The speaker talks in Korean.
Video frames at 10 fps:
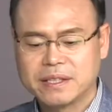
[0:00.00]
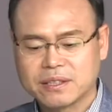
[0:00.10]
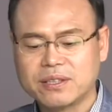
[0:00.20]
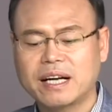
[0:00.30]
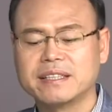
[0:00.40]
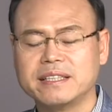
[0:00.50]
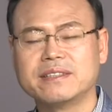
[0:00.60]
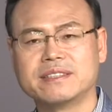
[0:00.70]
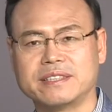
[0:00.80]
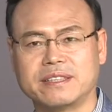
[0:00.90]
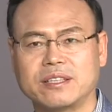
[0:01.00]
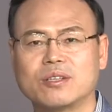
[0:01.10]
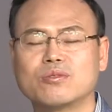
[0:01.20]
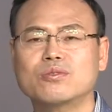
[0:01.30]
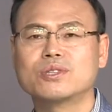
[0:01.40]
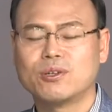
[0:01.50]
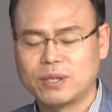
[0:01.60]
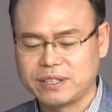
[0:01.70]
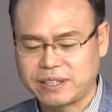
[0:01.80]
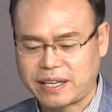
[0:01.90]
그러한 리더는
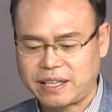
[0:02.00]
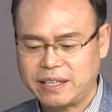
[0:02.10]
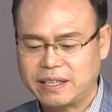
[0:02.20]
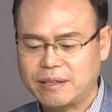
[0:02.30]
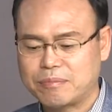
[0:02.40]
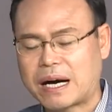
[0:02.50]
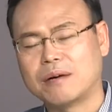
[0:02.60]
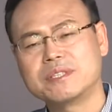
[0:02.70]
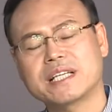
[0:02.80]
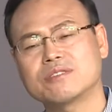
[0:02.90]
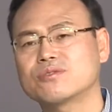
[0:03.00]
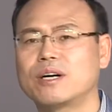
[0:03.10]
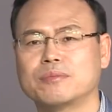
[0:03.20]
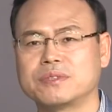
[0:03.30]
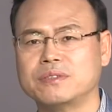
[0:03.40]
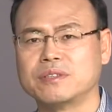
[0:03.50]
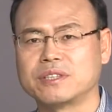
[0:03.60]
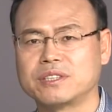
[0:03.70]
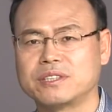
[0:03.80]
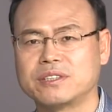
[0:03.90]
구성원들의 마음을 살 수가 없는
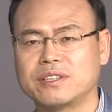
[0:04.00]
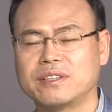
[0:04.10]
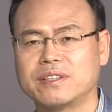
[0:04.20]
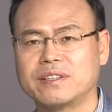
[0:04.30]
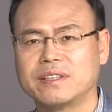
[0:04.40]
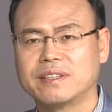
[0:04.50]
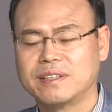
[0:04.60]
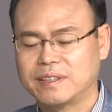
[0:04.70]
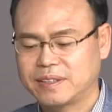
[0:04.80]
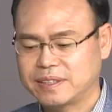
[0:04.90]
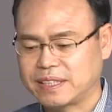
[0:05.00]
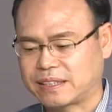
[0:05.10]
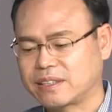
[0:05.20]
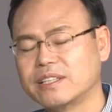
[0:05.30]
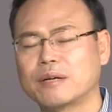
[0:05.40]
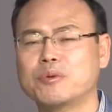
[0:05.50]
것이죠. 자, 그러다